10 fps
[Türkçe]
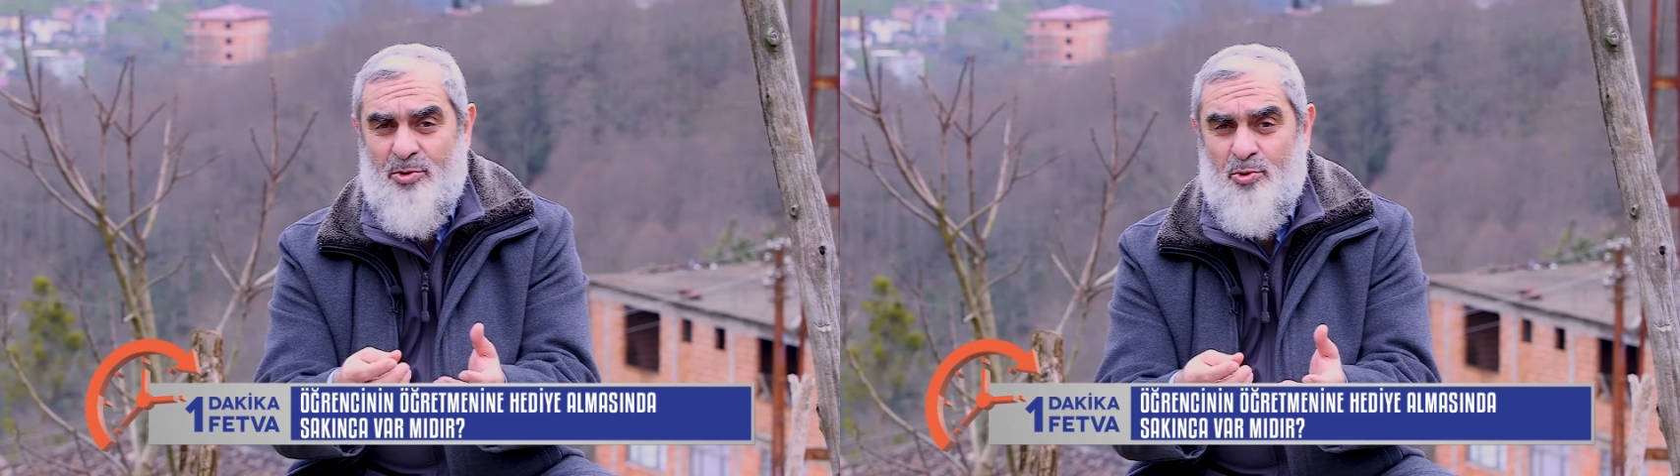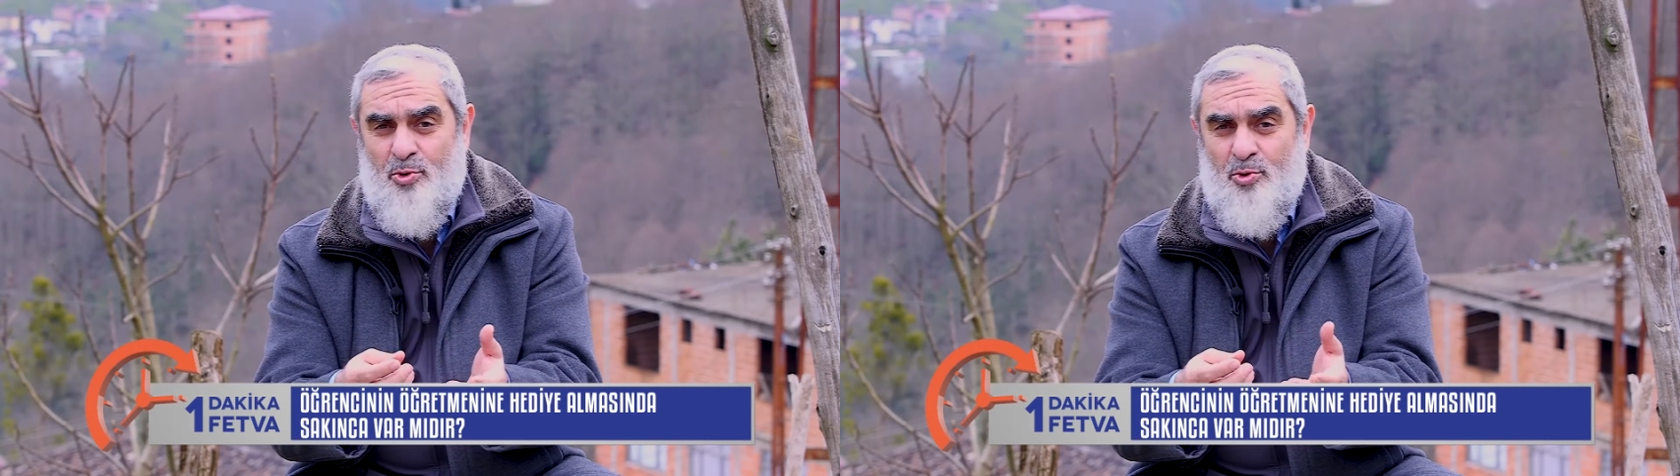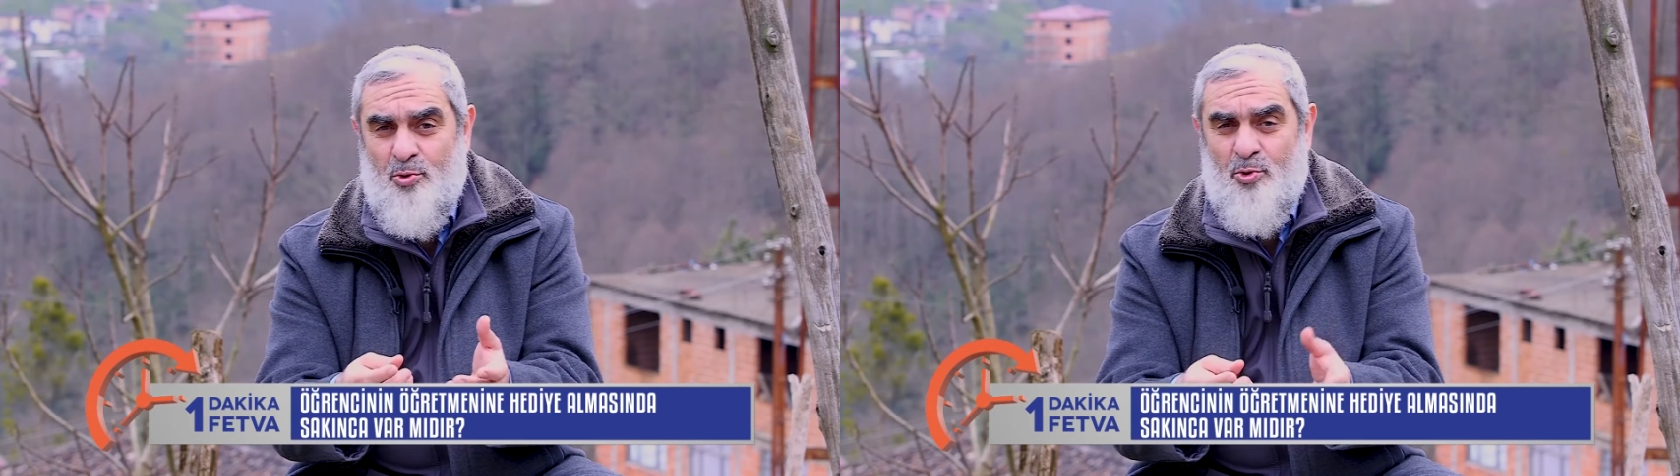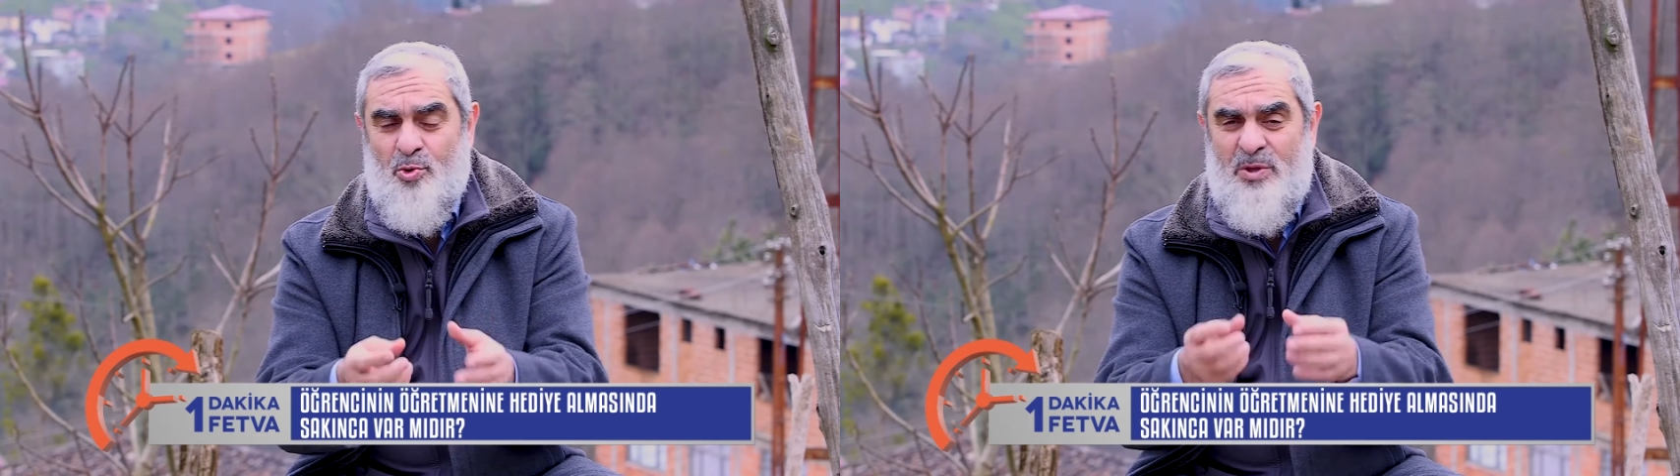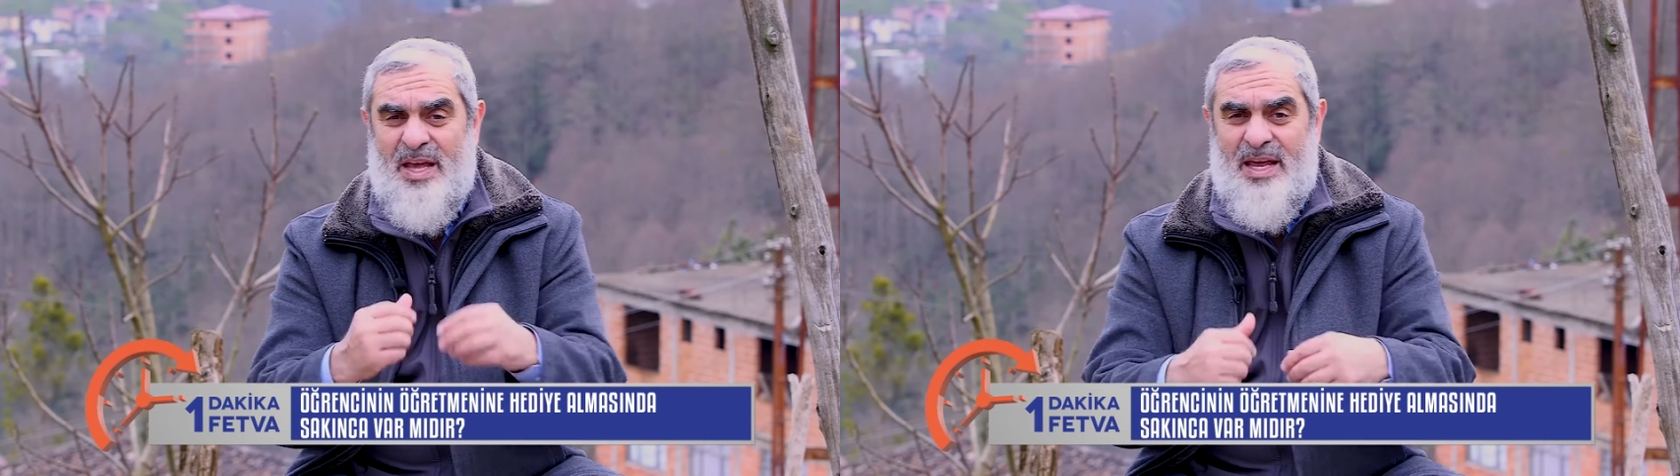
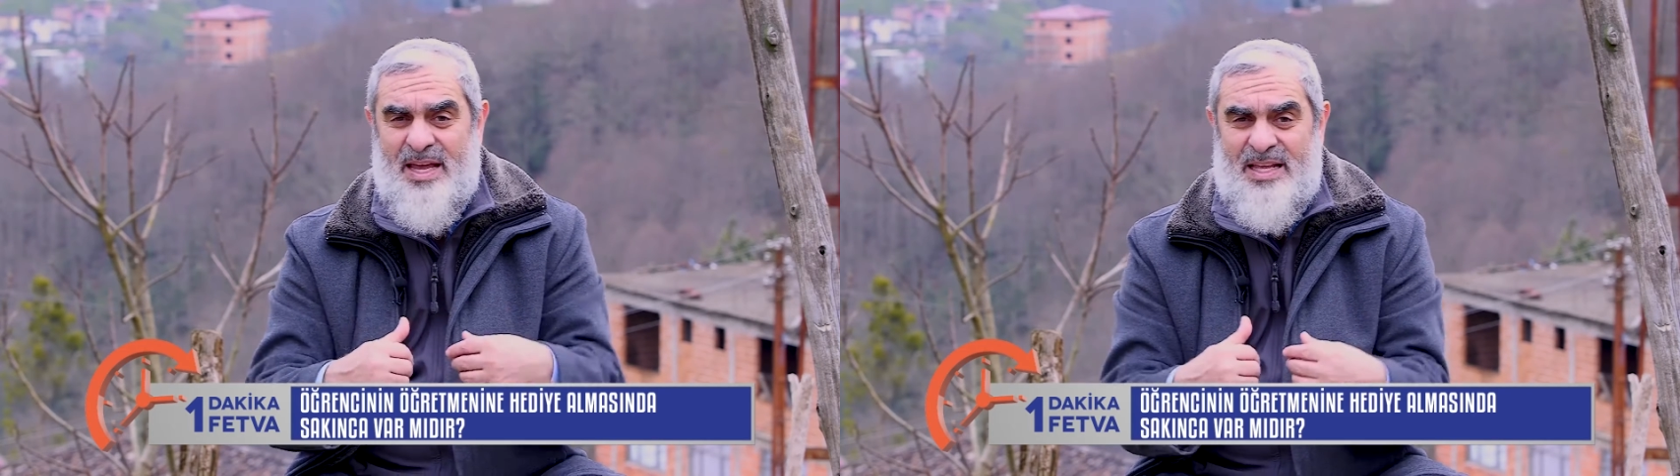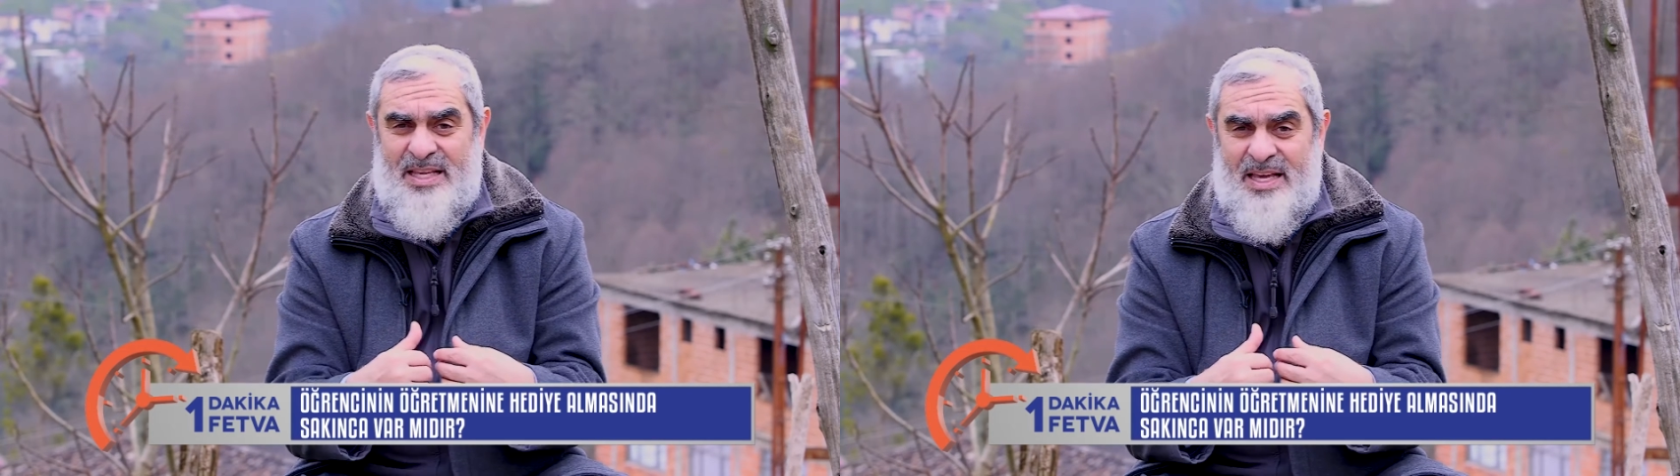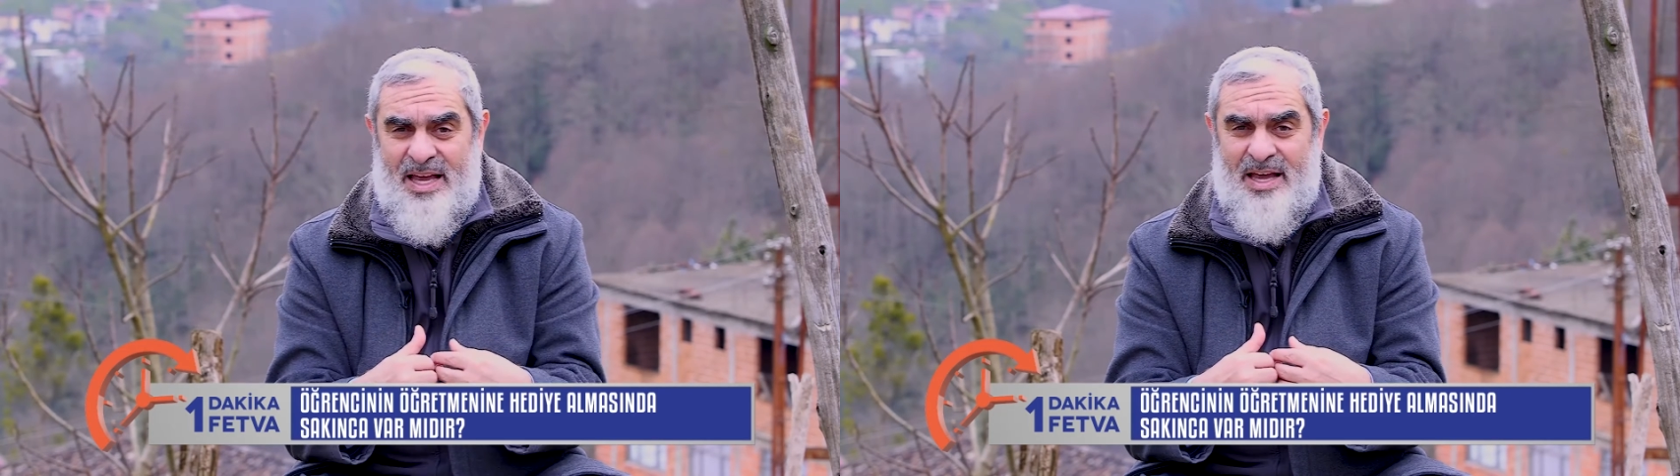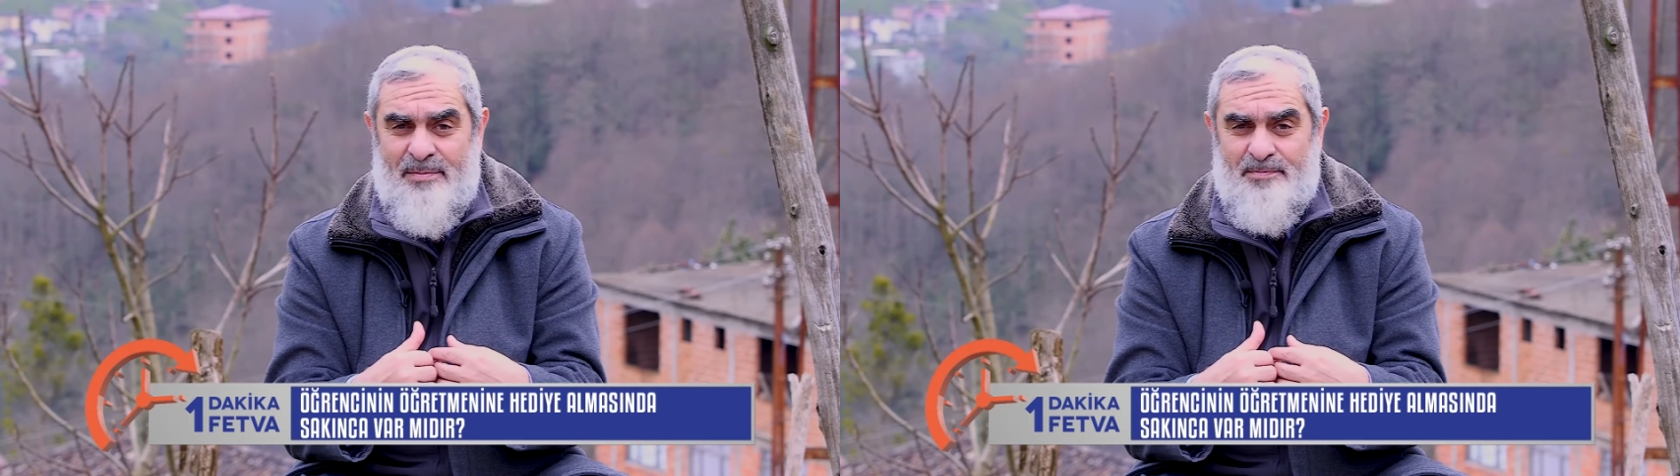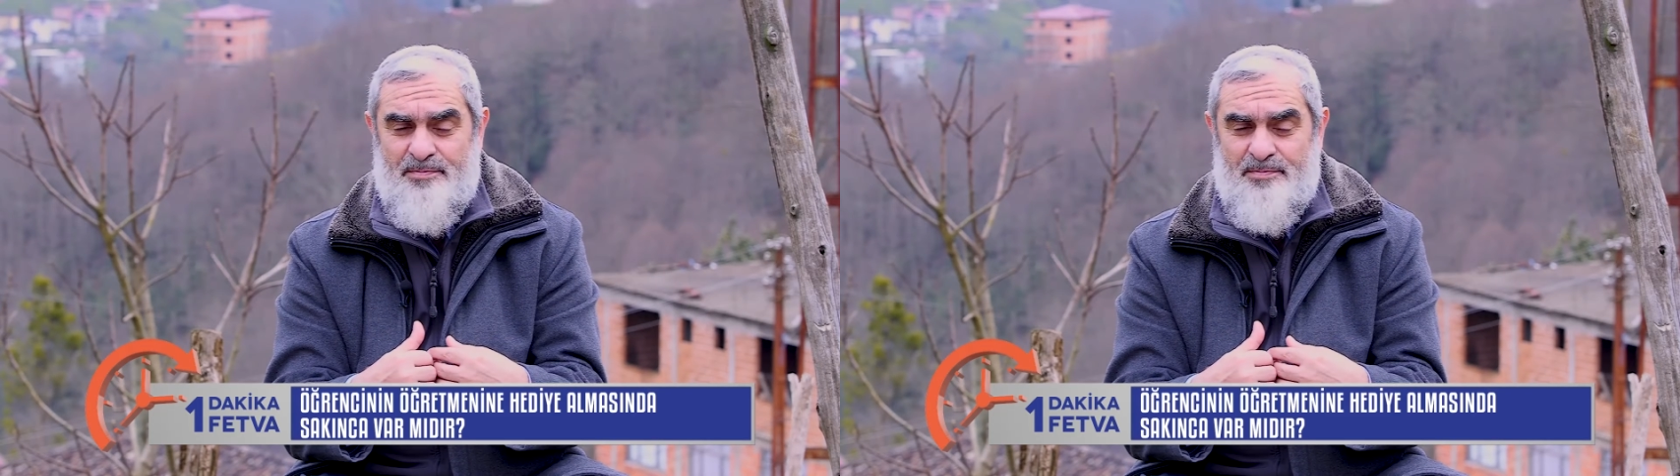gününde hediye